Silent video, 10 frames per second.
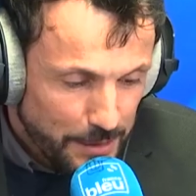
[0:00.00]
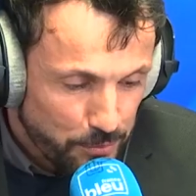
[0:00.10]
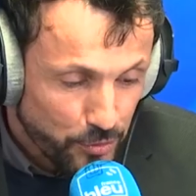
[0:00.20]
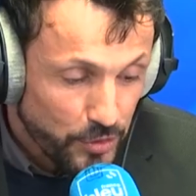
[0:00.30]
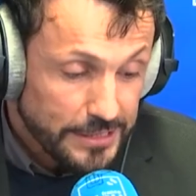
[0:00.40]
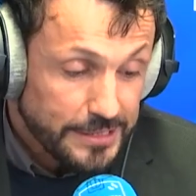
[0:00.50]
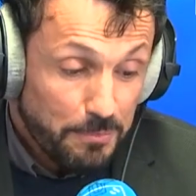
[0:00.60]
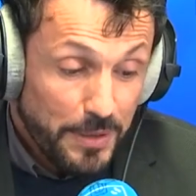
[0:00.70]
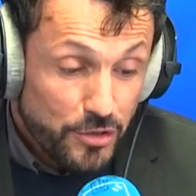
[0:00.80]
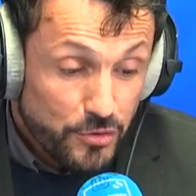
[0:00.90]
là pour eux, là c'est
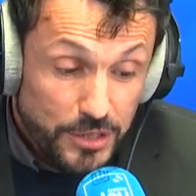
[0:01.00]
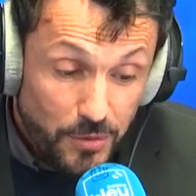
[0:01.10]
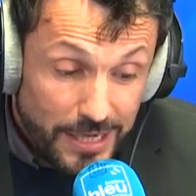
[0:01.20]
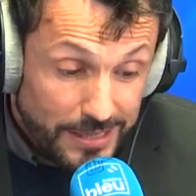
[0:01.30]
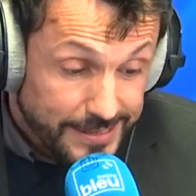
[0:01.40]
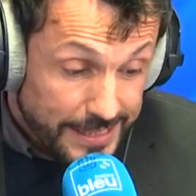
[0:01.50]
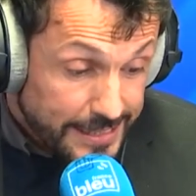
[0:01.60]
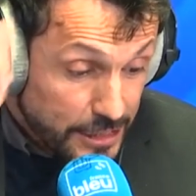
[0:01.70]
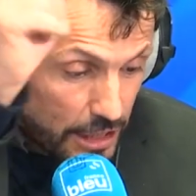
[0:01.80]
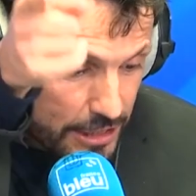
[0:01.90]
pas un jeudi noir, hein, c'est les
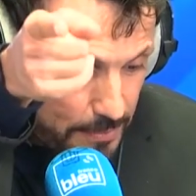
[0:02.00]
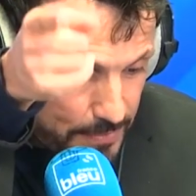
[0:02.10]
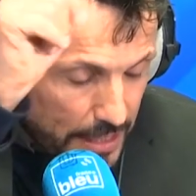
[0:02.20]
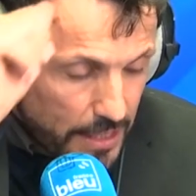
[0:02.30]
soldes.